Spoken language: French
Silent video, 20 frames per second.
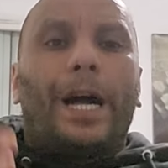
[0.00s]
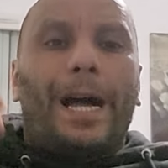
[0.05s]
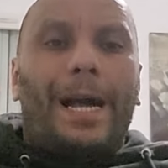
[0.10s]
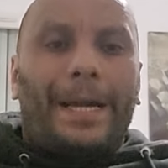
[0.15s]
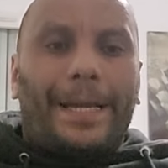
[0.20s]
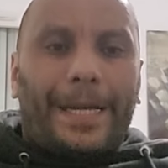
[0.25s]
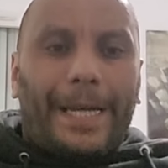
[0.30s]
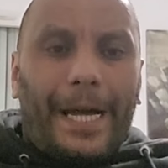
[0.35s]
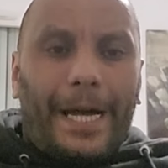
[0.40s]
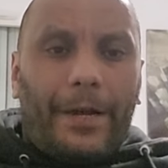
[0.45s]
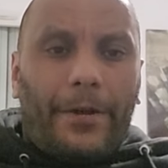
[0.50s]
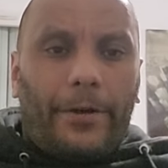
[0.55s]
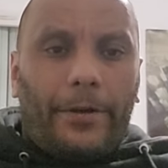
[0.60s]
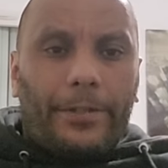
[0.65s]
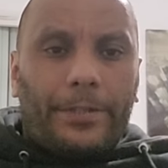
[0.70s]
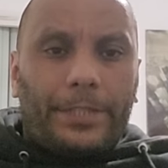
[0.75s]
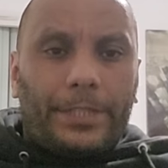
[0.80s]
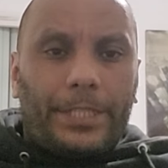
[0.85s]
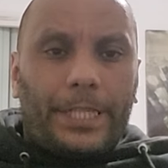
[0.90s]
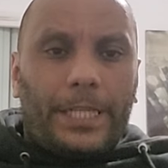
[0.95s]
à
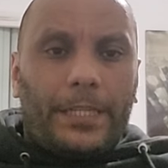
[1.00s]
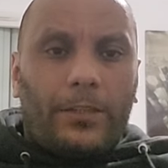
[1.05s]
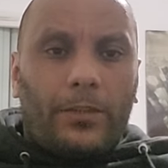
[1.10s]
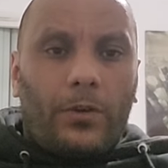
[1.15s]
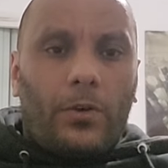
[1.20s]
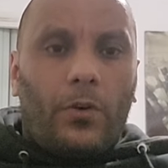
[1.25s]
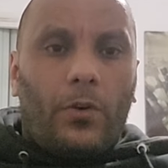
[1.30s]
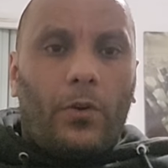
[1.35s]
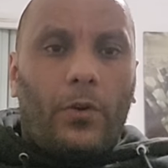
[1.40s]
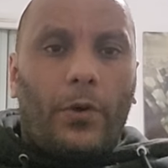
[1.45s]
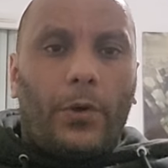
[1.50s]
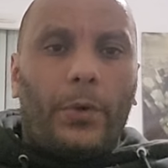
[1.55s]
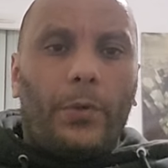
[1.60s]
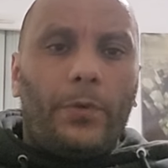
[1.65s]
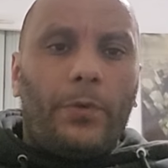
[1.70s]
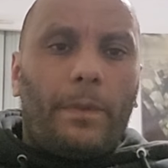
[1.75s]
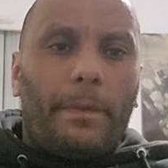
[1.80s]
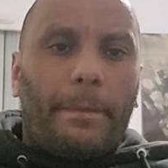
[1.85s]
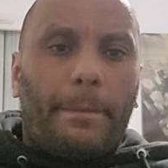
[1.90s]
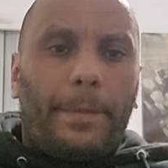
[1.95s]
45
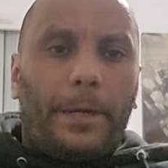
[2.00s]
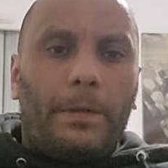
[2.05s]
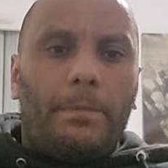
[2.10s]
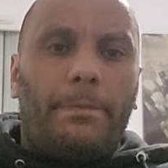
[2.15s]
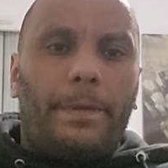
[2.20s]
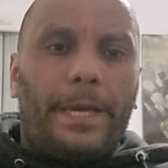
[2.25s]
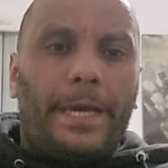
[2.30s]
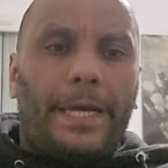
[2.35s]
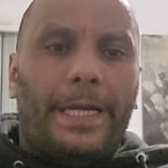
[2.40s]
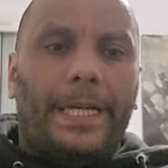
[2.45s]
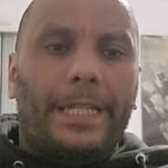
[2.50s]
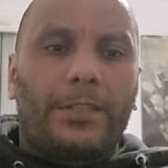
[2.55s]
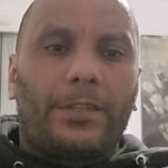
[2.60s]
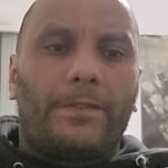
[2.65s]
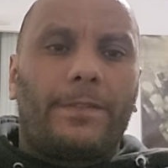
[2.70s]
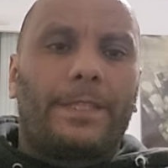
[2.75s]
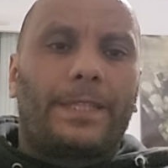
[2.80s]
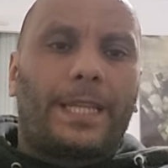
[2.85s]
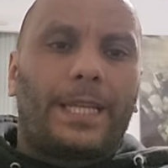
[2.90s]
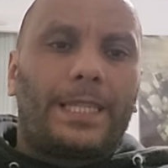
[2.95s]
rue Paul
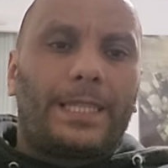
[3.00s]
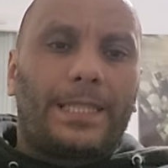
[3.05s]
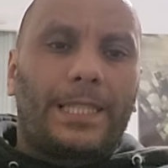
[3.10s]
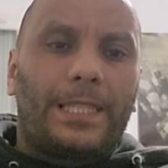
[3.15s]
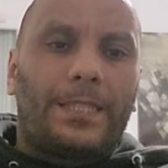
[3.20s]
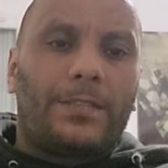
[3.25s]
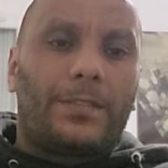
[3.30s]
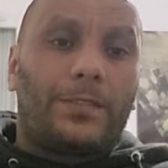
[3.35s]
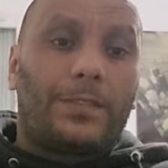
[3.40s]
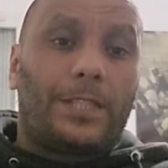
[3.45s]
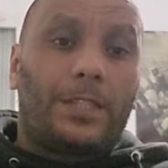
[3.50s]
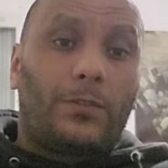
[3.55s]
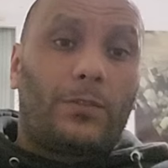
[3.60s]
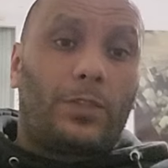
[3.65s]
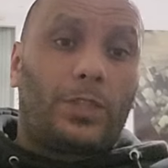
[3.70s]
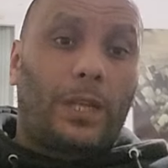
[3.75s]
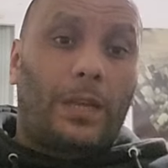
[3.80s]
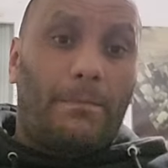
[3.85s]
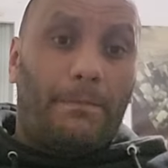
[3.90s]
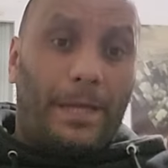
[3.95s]
93 450
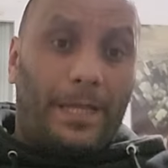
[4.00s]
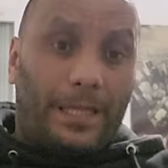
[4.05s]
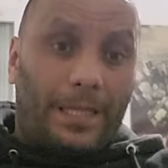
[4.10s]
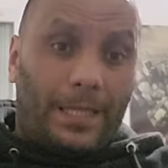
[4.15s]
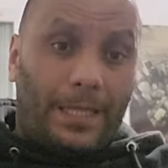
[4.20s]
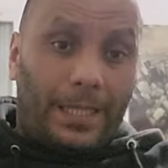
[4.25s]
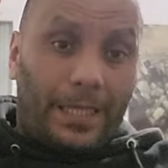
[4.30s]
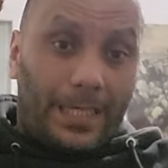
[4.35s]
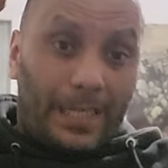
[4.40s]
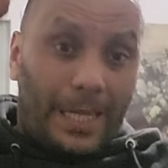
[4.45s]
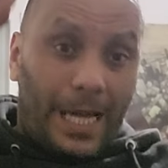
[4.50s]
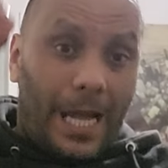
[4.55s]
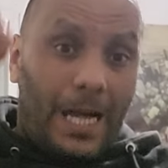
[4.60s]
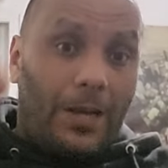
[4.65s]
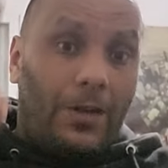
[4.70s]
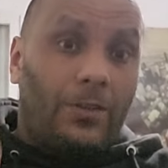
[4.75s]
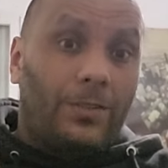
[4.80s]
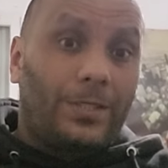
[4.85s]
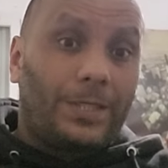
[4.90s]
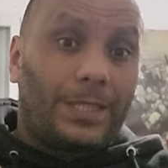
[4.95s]
ans, je répète,
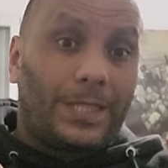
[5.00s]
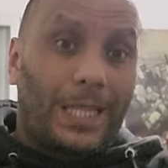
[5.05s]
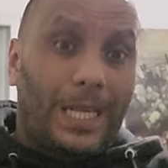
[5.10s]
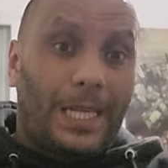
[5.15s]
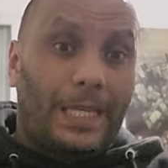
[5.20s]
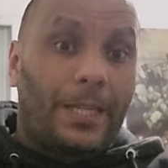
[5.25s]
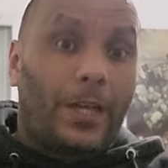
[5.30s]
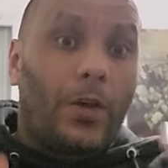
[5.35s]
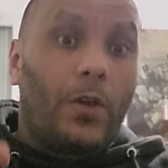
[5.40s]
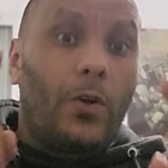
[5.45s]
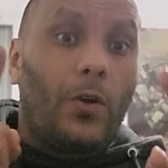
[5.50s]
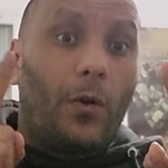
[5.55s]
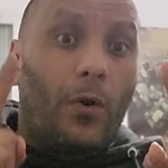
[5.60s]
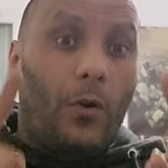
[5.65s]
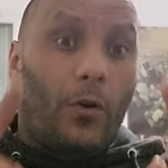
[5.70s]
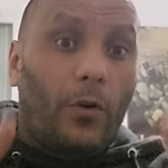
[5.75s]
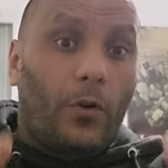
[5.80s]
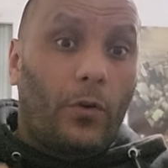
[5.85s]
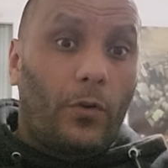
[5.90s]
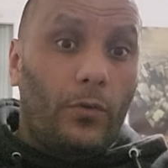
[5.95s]
45
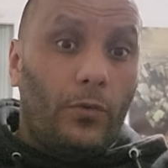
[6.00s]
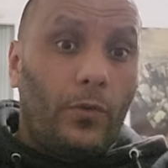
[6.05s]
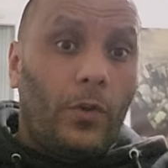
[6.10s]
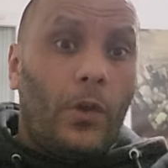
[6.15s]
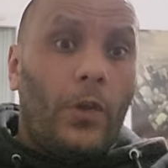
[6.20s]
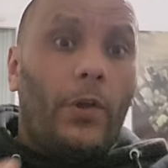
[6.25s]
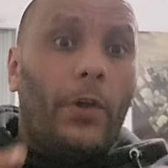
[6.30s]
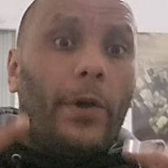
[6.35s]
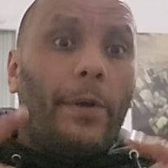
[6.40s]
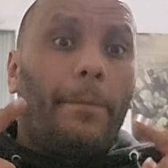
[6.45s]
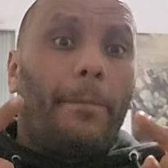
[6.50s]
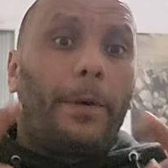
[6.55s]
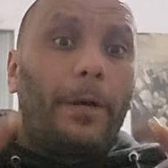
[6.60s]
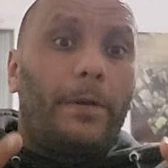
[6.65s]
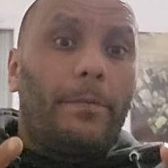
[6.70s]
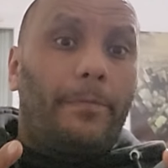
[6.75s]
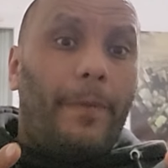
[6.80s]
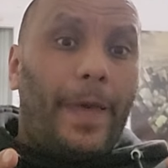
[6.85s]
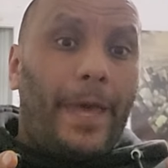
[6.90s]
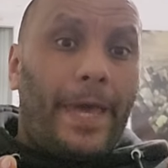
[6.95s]
rue
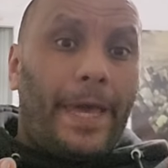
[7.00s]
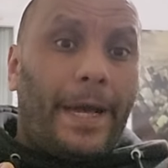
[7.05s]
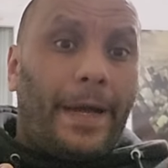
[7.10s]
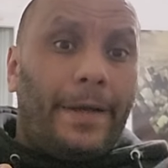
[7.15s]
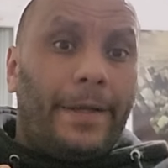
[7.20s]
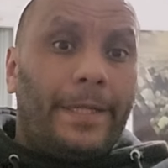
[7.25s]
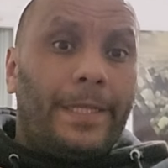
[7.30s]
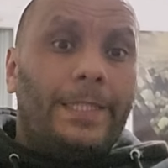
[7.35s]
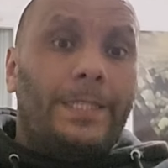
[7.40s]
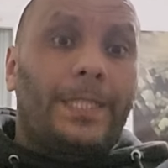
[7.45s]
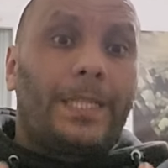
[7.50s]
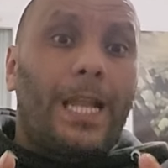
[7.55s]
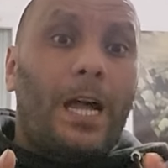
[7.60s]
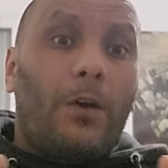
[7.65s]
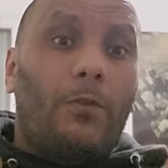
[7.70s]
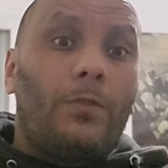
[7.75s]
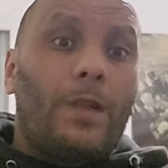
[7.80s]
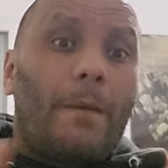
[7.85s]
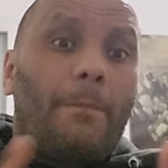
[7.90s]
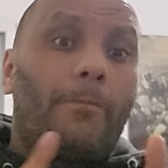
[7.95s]
Paul C'est
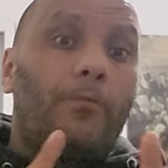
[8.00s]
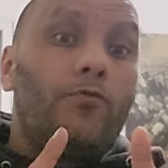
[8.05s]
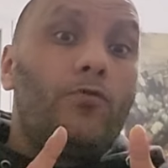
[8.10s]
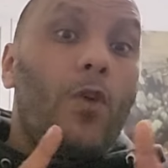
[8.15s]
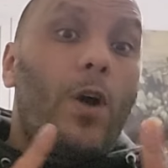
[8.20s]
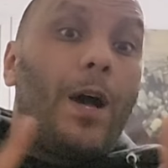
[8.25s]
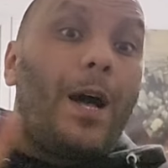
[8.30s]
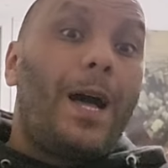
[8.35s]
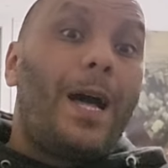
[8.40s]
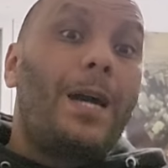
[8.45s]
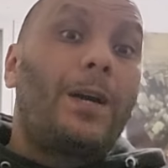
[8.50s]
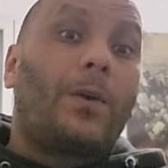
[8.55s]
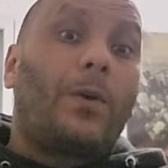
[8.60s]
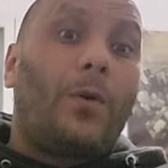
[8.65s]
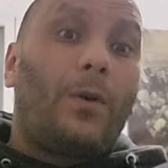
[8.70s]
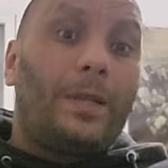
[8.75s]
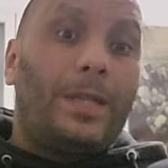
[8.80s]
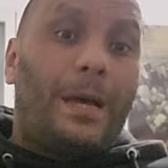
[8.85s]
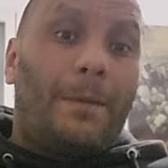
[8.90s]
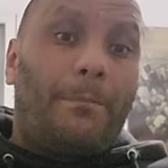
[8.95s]
la rue la plus
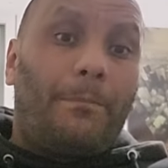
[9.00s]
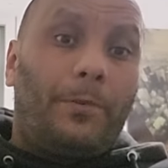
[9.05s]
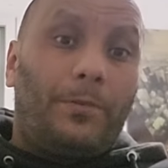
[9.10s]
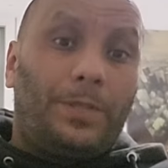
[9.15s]
incroyable